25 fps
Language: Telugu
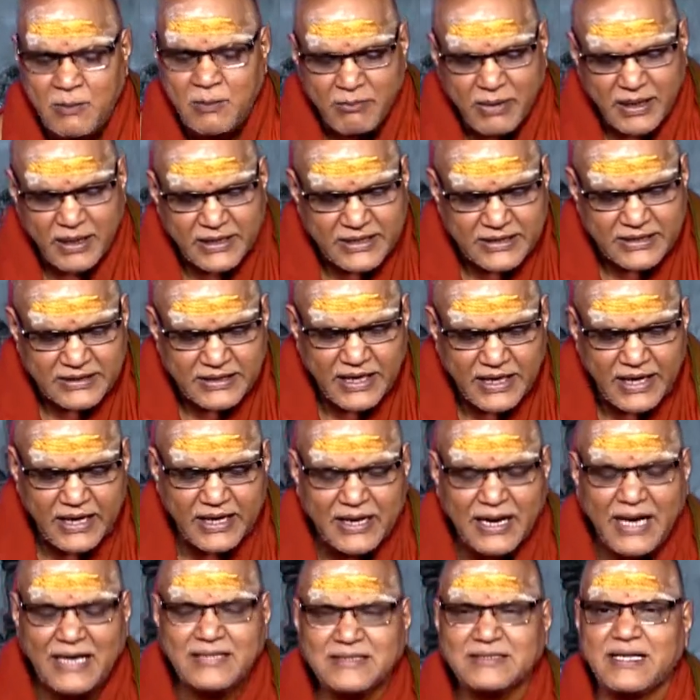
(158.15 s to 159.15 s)
మనకి ఇదే
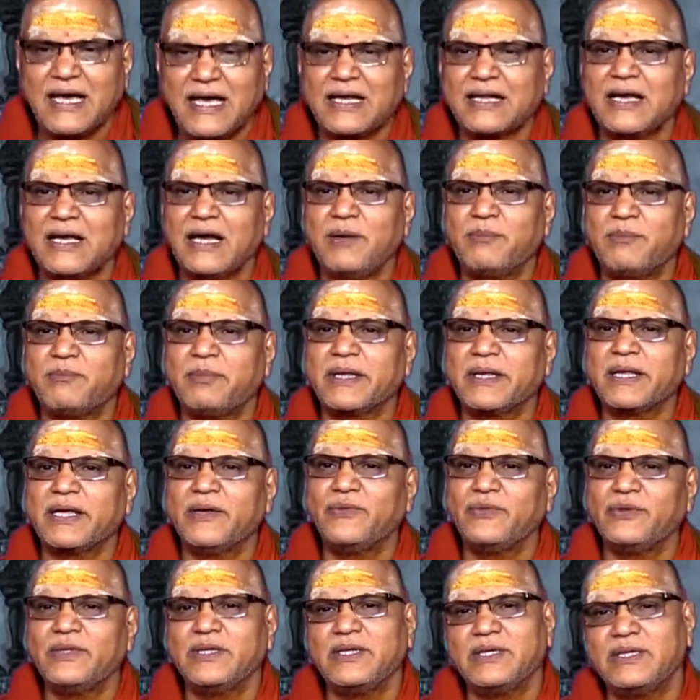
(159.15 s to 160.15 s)
రాజధానిగా ఇప్పటికీ
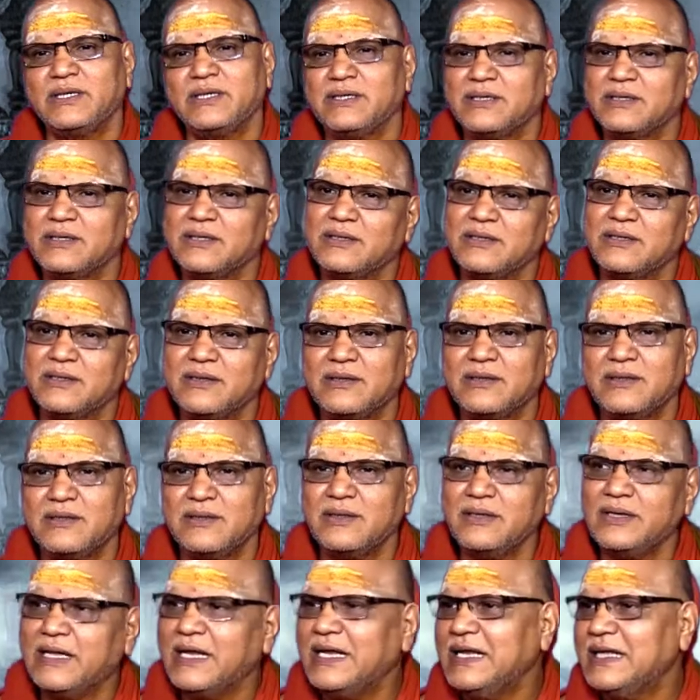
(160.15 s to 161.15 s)
ఉంది
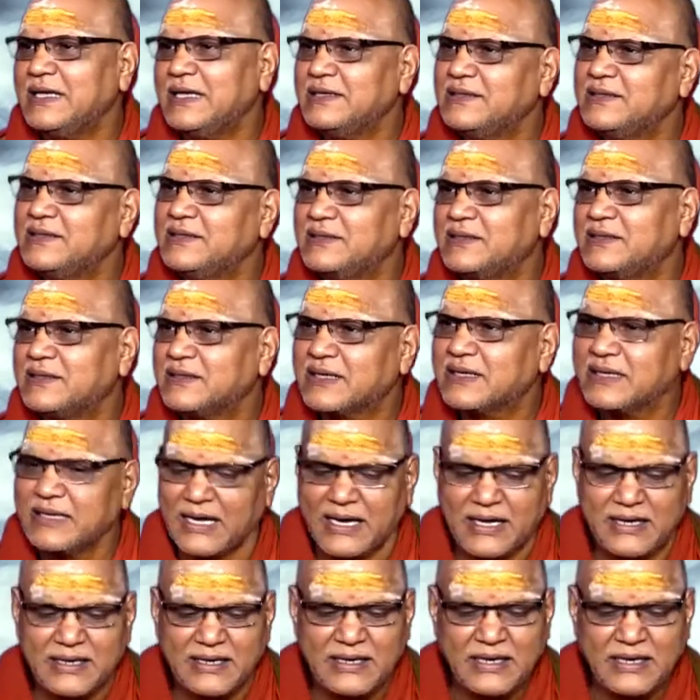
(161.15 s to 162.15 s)
ఢిల్లీ కదా